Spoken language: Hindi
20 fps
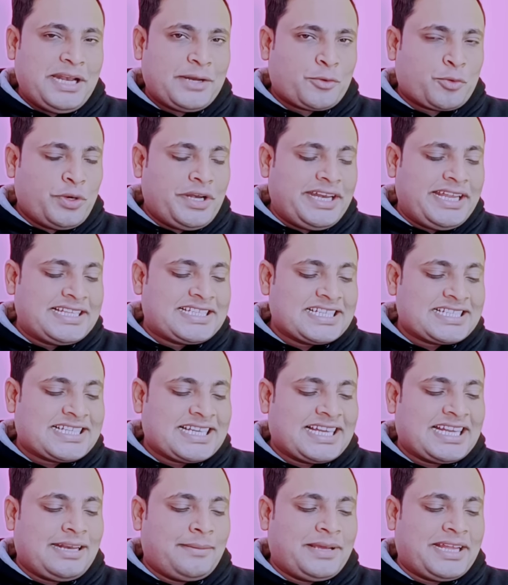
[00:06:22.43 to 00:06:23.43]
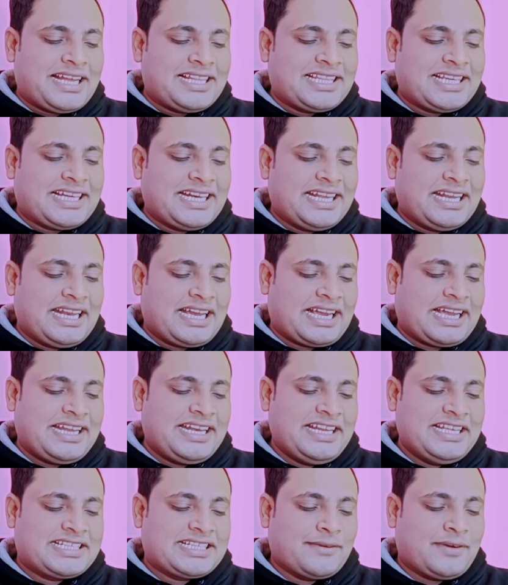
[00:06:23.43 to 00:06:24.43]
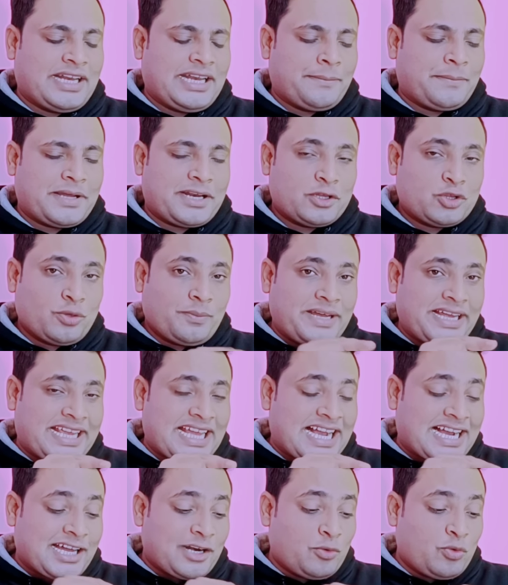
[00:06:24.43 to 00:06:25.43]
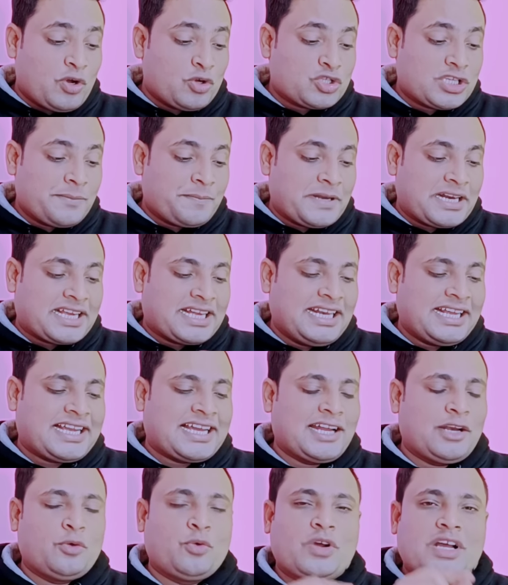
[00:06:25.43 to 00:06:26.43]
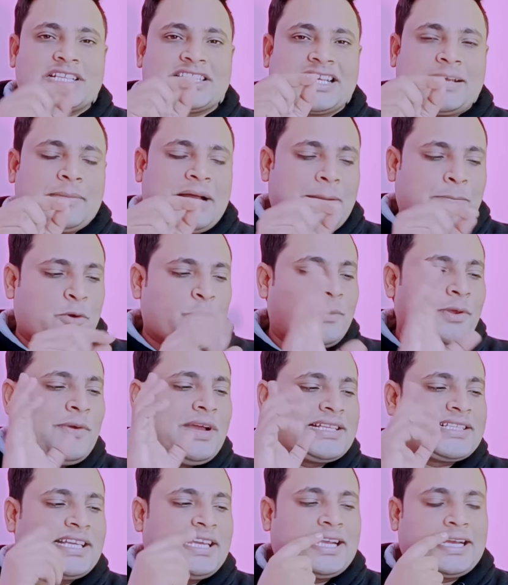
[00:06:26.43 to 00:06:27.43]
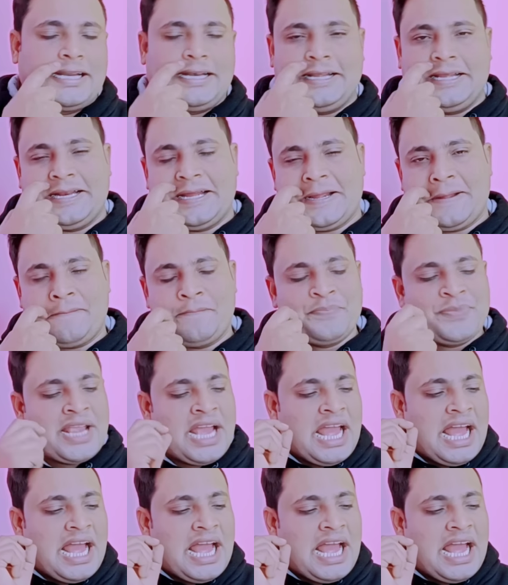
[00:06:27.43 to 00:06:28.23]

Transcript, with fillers: बिल्कुल नीचे चैनल मेरा दिखने लगा है नीचे वाले पर तो मैं क्या करूंगा उसी पर क्लिक कर लूंगा सेम आपको भी वैसे ही कर लेना है